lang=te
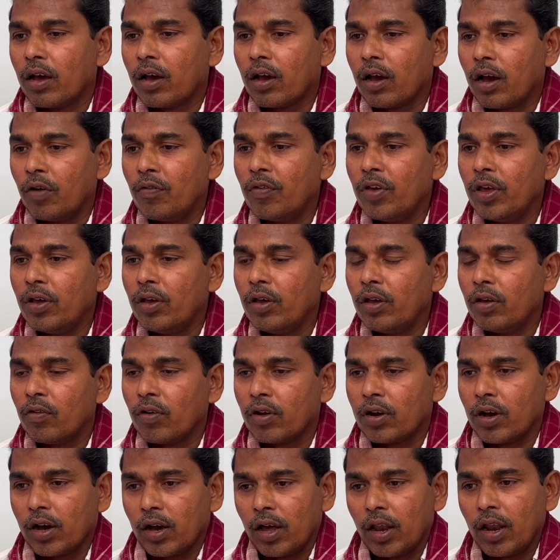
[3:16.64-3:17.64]
కవి
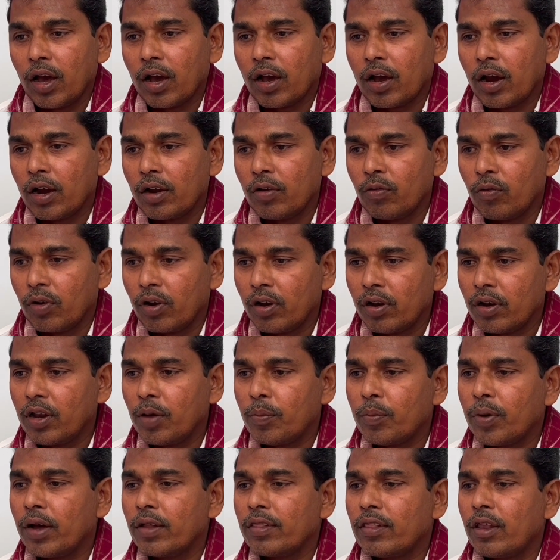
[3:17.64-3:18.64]
ఒక కళాకారుడు ఉంటే
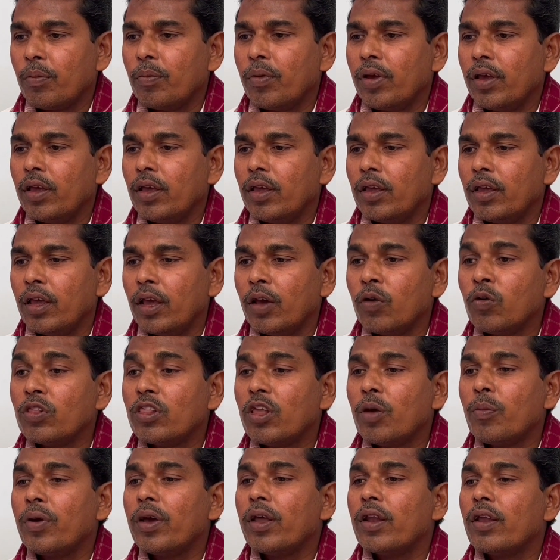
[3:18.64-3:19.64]
మాత్రమే ఏ
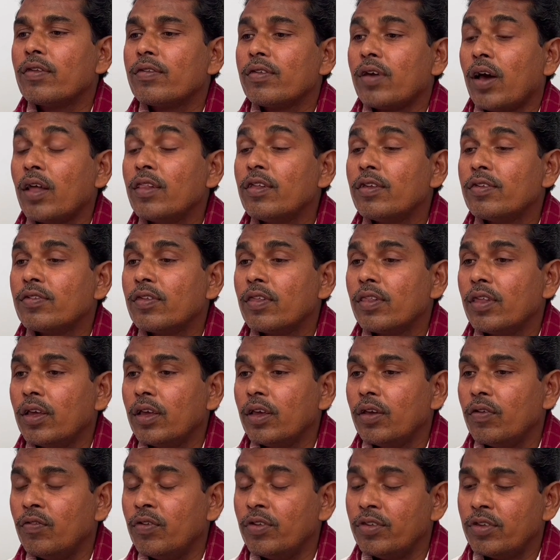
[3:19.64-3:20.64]
ఉద్యమైనా సాధిస్తుంది
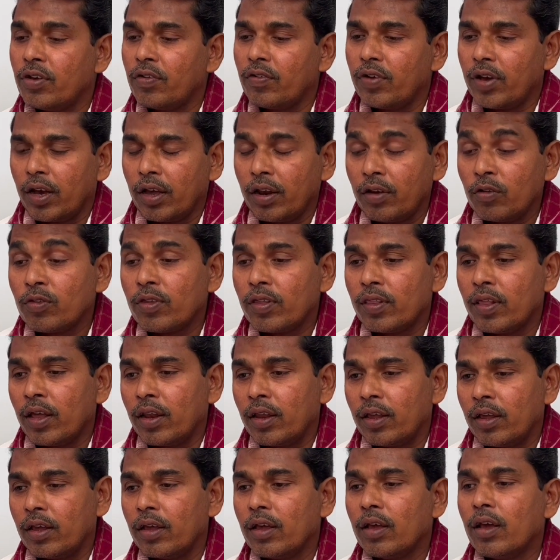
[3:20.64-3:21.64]
విజయం
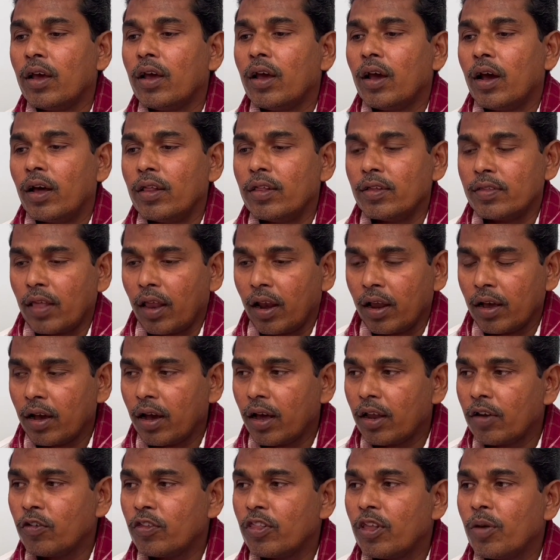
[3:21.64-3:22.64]
ఎగరుతుందని అది
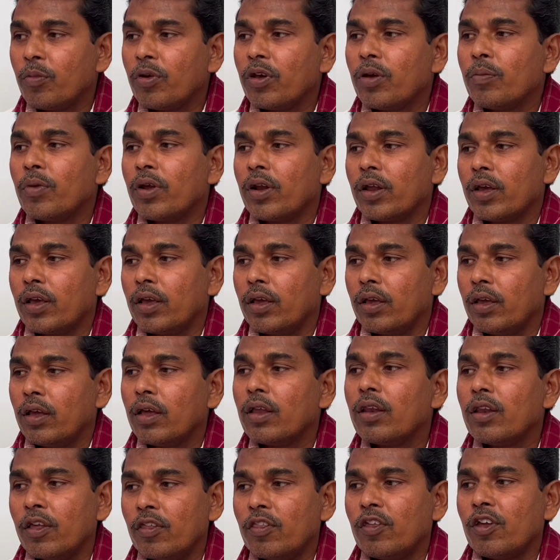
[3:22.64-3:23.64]
తెలంగాణ ఉద్యమే మనకి
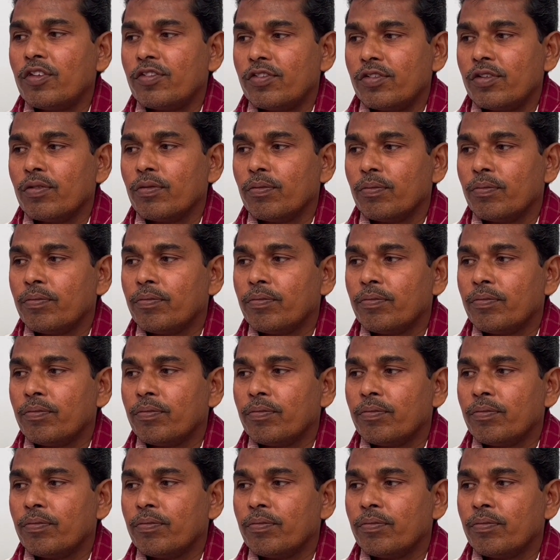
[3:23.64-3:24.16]
నిదర్శనం